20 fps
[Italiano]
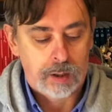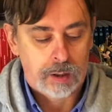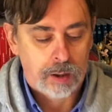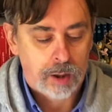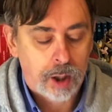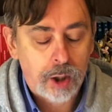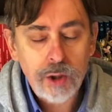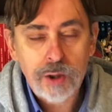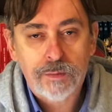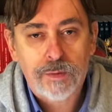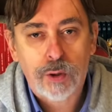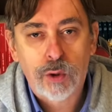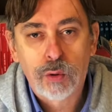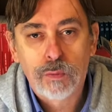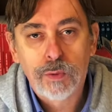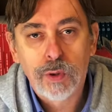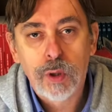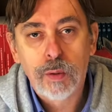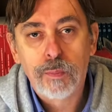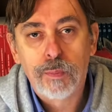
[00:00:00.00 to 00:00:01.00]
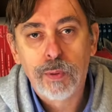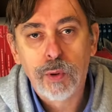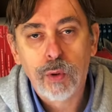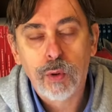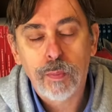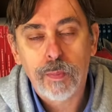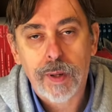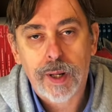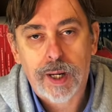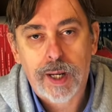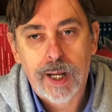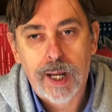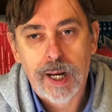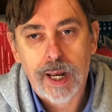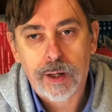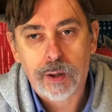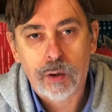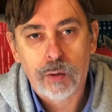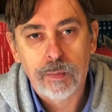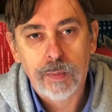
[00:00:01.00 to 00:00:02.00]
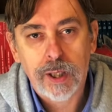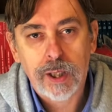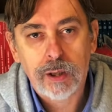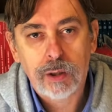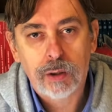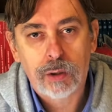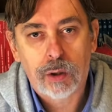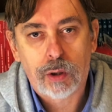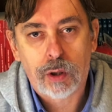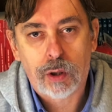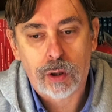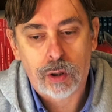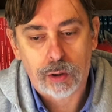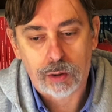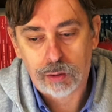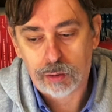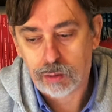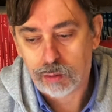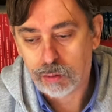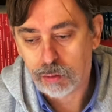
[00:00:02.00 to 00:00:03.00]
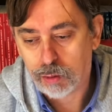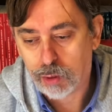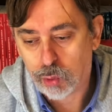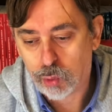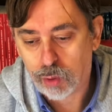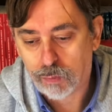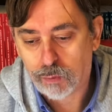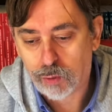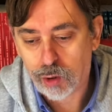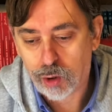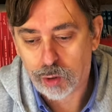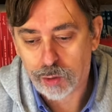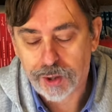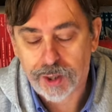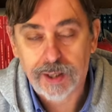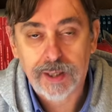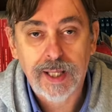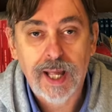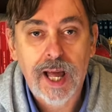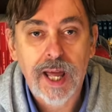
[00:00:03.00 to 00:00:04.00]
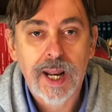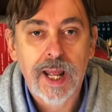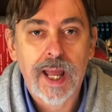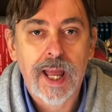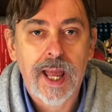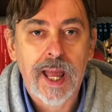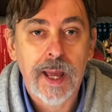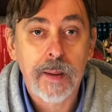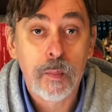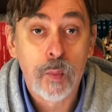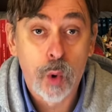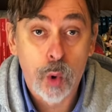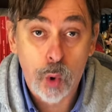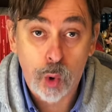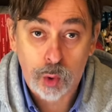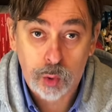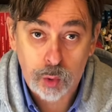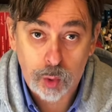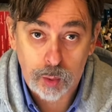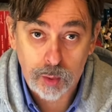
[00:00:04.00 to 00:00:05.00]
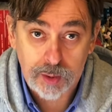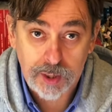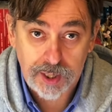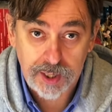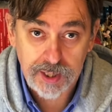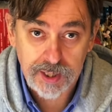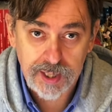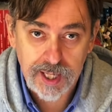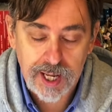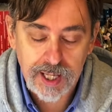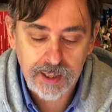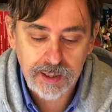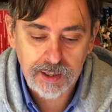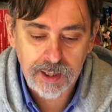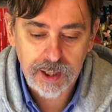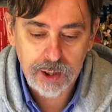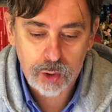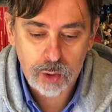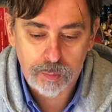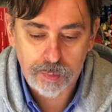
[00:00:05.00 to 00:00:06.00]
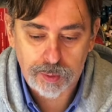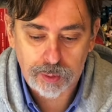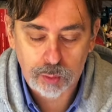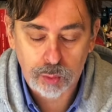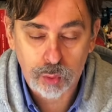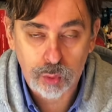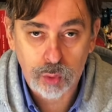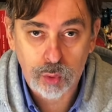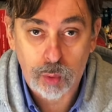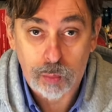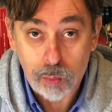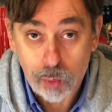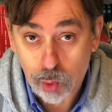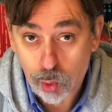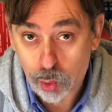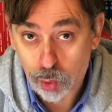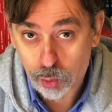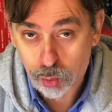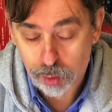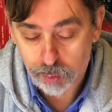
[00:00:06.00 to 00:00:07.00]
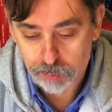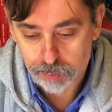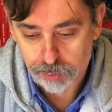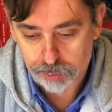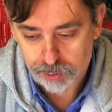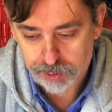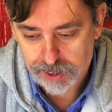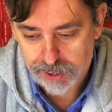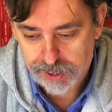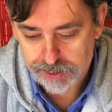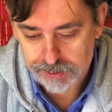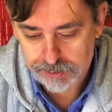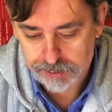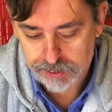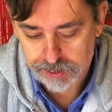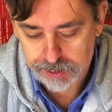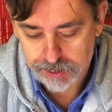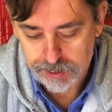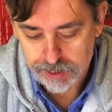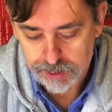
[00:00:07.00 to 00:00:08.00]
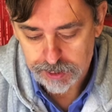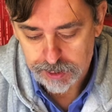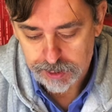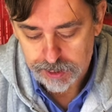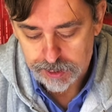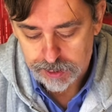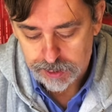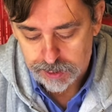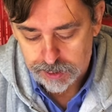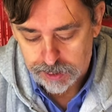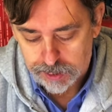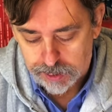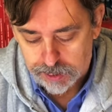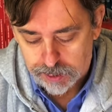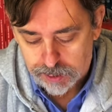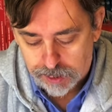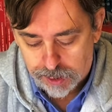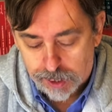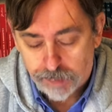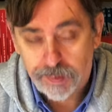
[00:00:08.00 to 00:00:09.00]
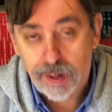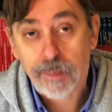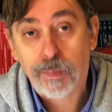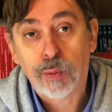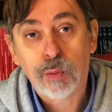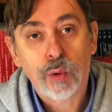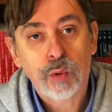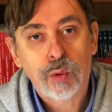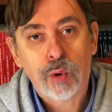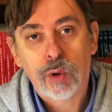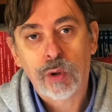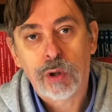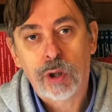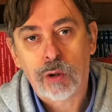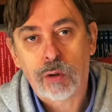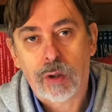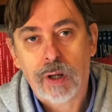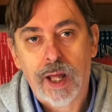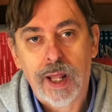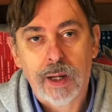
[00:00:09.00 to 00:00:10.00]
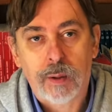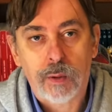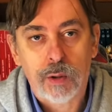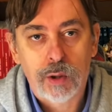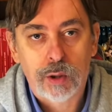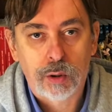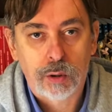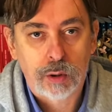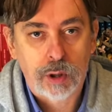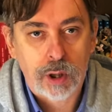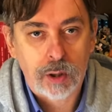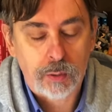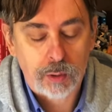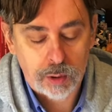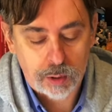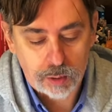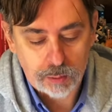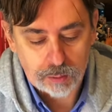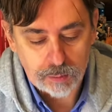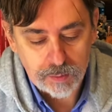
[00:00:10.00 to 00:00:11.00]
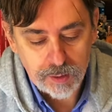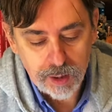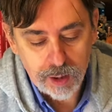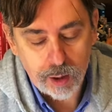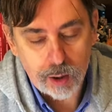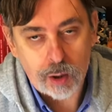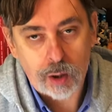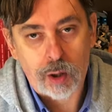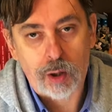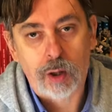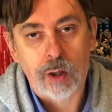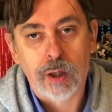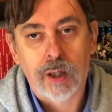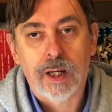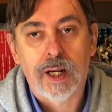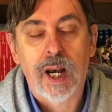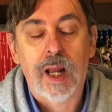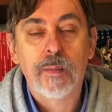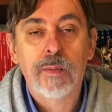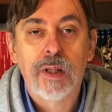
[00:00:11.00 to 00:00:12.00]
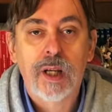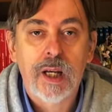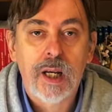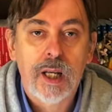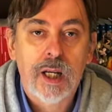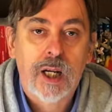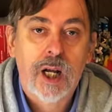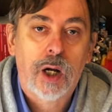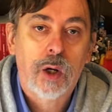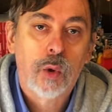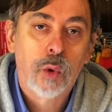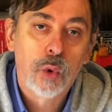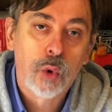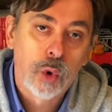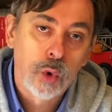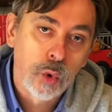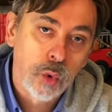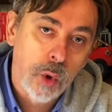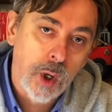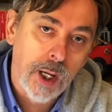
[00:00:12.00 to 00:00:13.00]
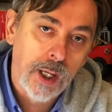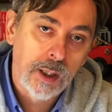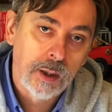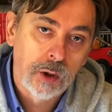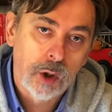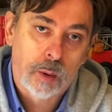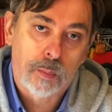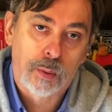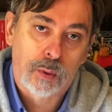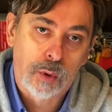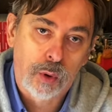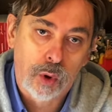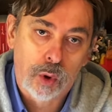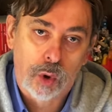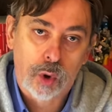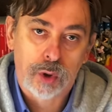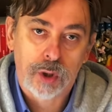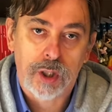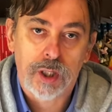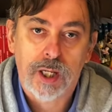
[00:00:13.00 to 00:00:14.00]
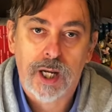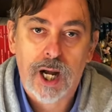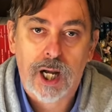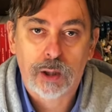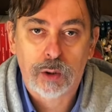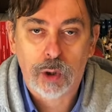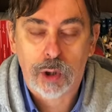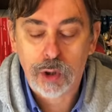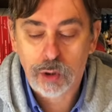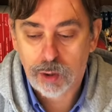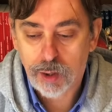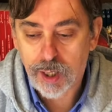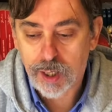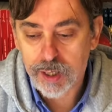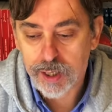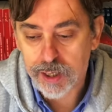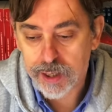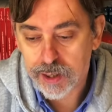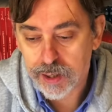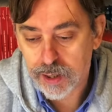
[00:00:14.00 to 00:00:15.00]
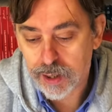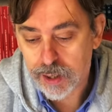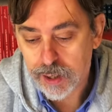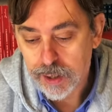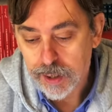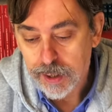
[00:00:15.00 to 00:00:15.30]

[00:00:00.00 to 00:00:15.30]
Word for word: Oggi faccio un video in più perché l'argomento di cui voglio trattare è molto interessante e soprattutto molto importante. Avrei potuto intitolare questo, questo video Il club dei Leccaculo 2, dopo quello che ho dedicato ai giornalisti,